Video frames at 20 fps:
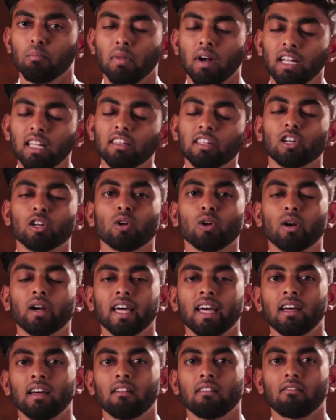
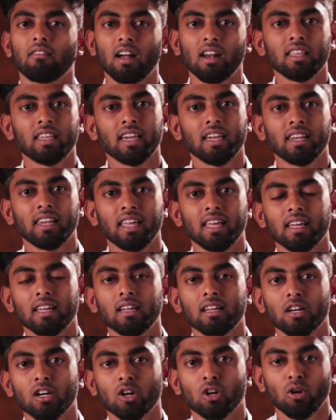மனிதர்களோட வாழ்க்கையில்
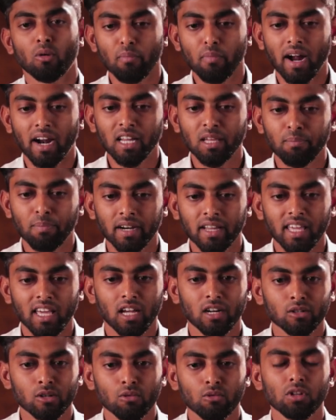ரொம்ப
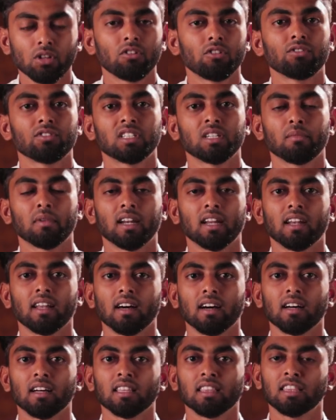அடிப்படையாக இருக்கக்கூடிய ஒரு விஷயம்
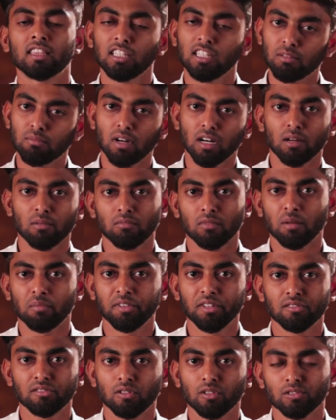என்னென்னா திருமணம்
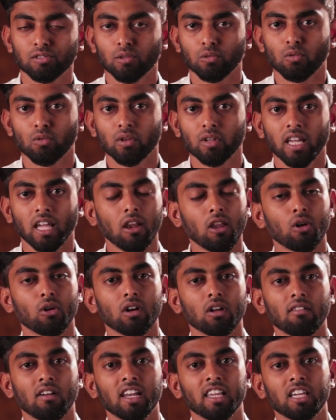அப்படின்னு சொல்லி சொல்லுவோம்
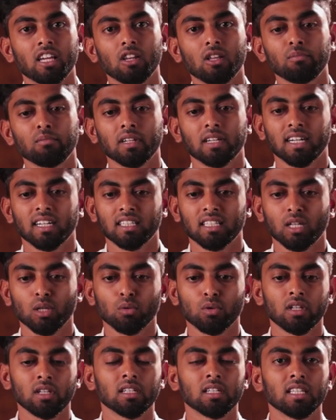எல்லாரோட வாழ்க்கையிலையும் கிட்டத்தட்ட
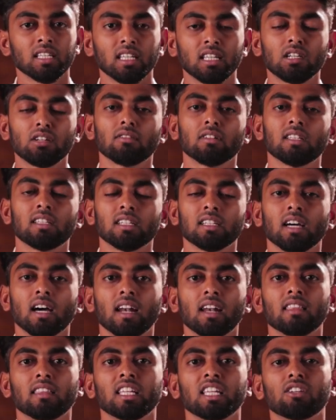ஒரு இருபது
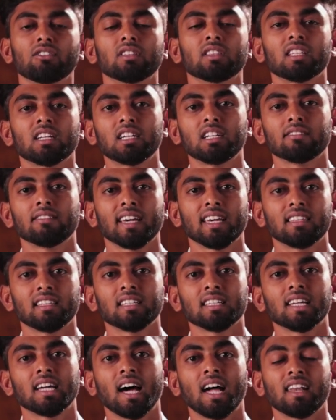அல்லது இருபத்தி ரெண்டு
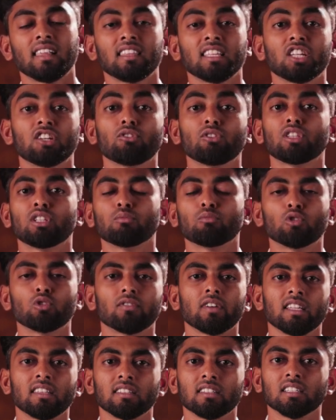வயது அல்லது இருபத்தி
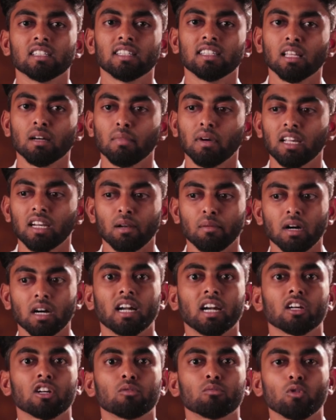மூணு வயது இந்த மாதிரி நம்ம
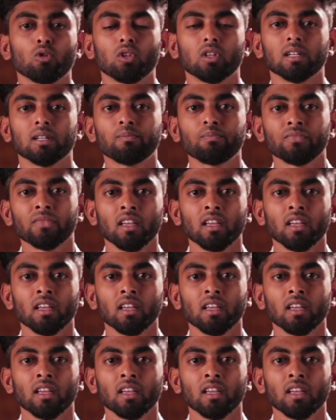கடக்கும்போது